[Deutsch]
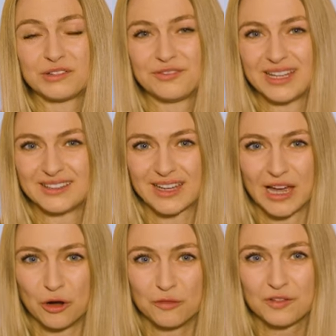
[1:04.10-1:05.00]
auf weitere
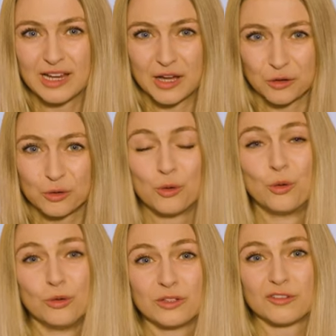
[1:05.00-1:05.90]
Aufklärung
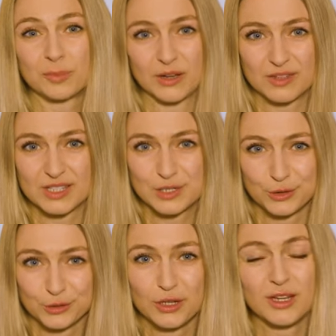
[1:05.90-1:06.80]
und auf
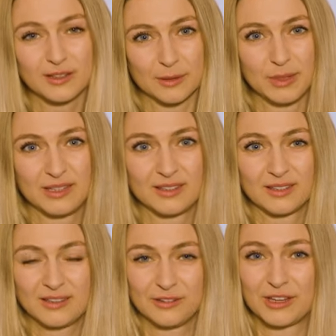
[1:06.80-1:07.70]
Prävention, damit
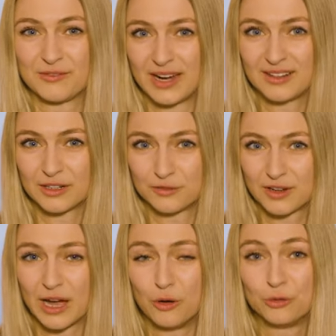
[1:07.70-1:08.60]
die Gewalt an
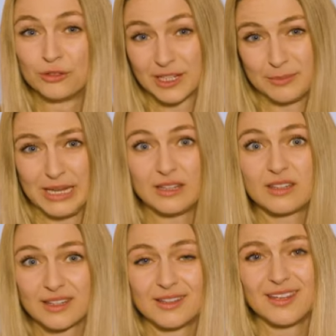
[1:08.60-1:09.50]
Frauen und an
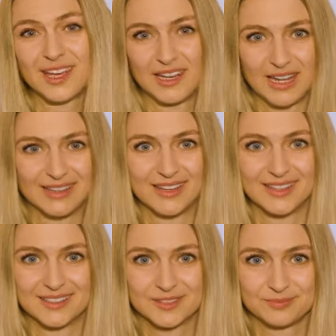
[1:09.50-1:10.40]
Mädchen ein Ende hat.